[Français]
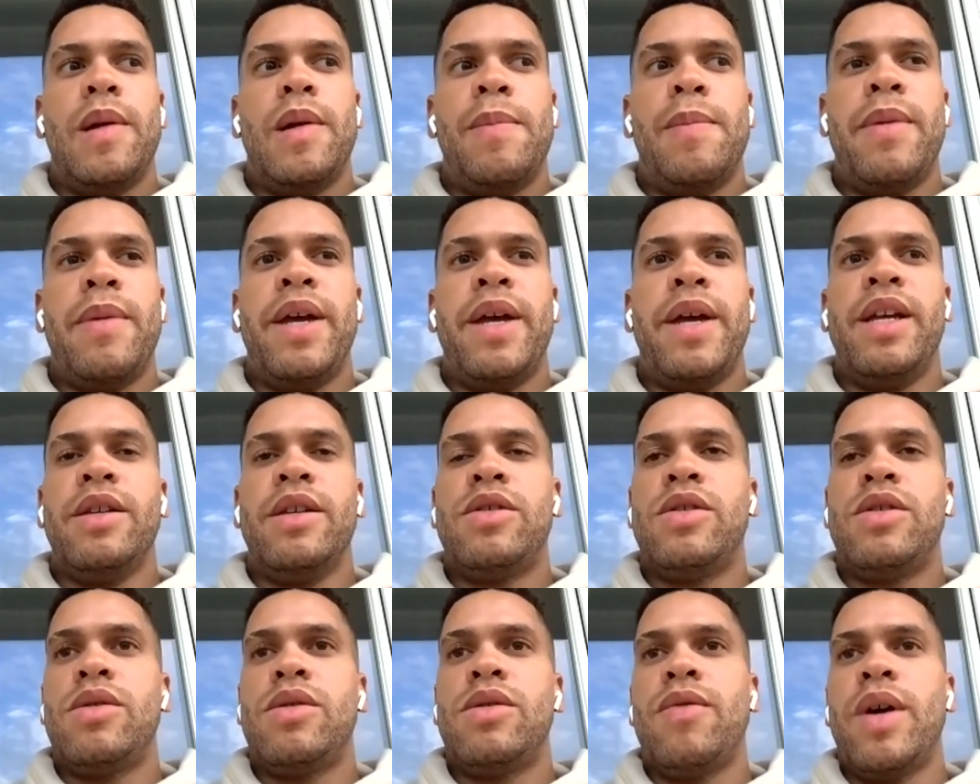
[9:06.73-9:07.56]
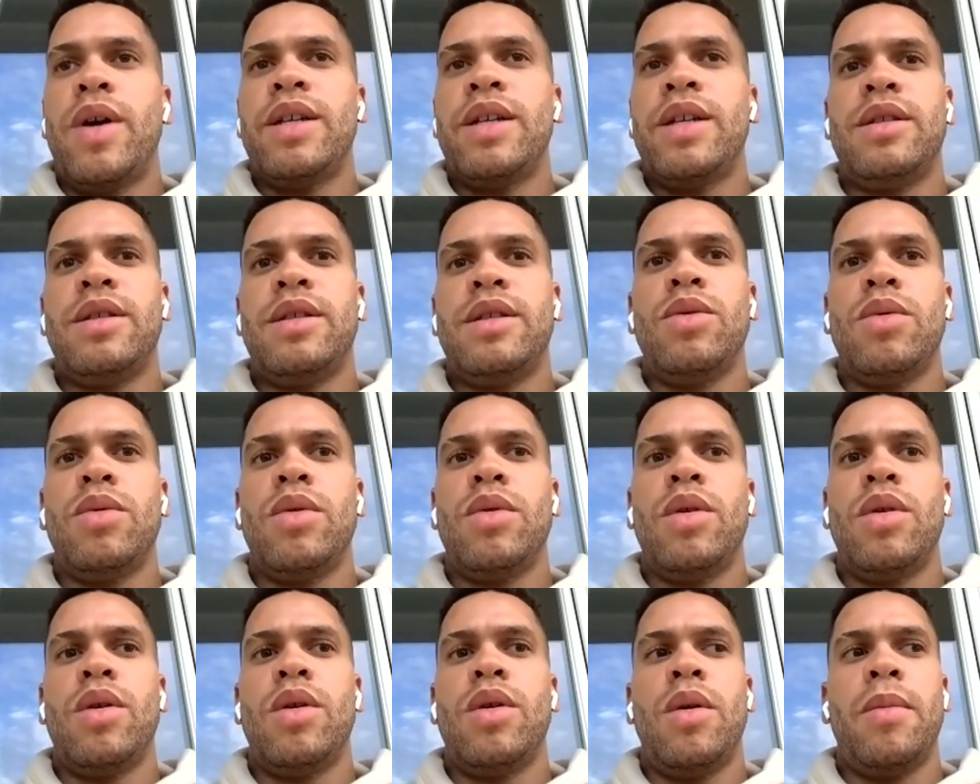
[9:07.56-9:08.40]
Mais voilà,
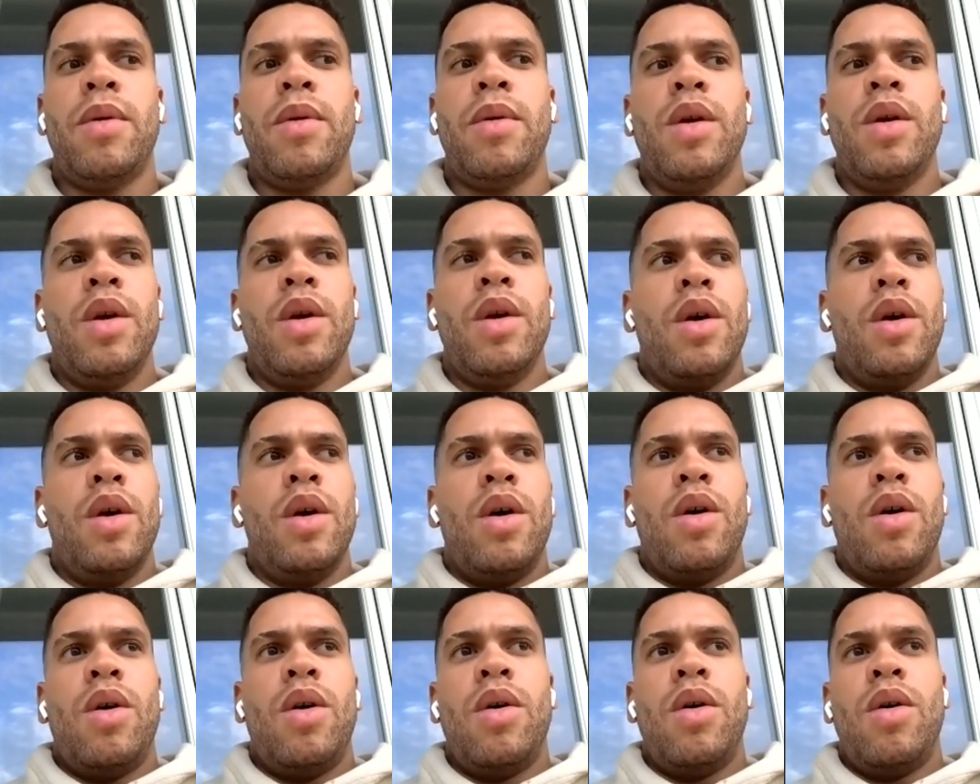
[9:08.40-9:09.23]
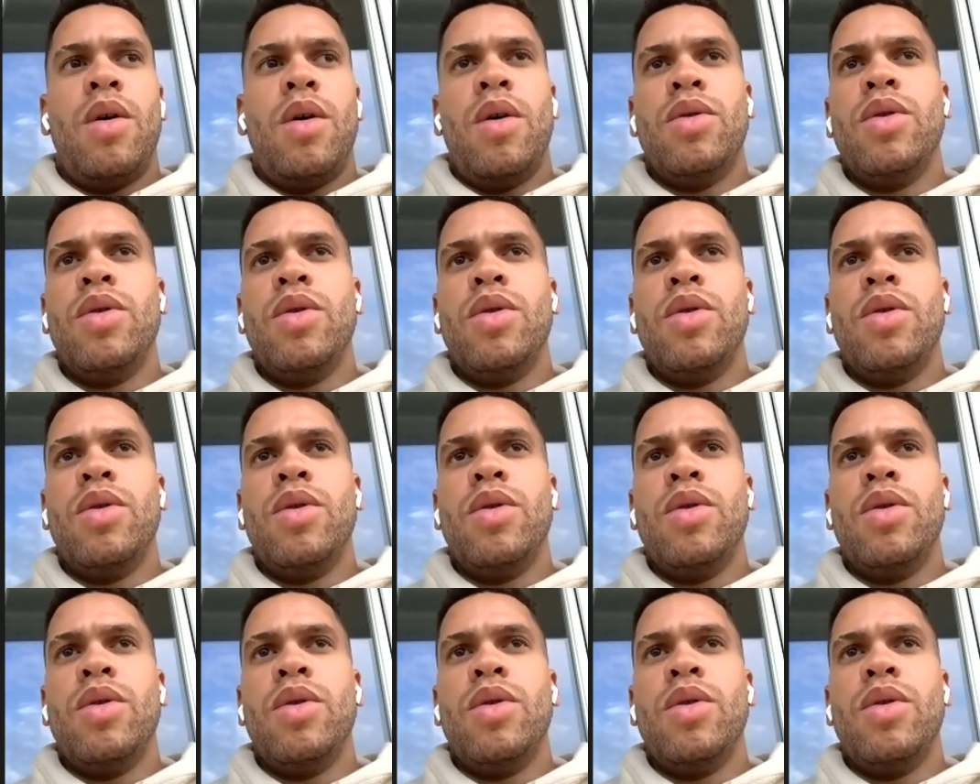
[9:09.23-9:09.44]
sinon, en,